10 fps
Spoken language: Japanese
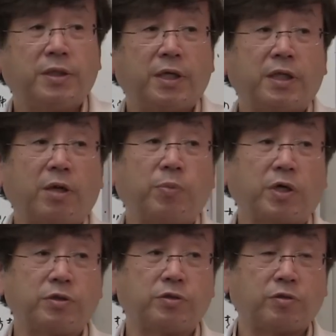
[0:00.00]
えー、
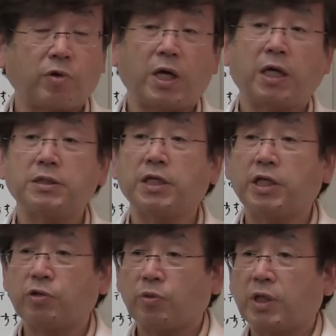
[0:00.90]
タンパク質とか
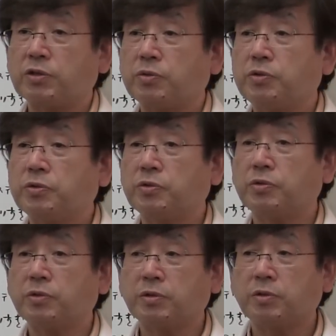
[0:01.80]
繊維とかそうい
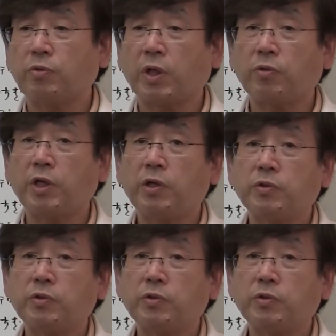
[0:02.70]
う他の栄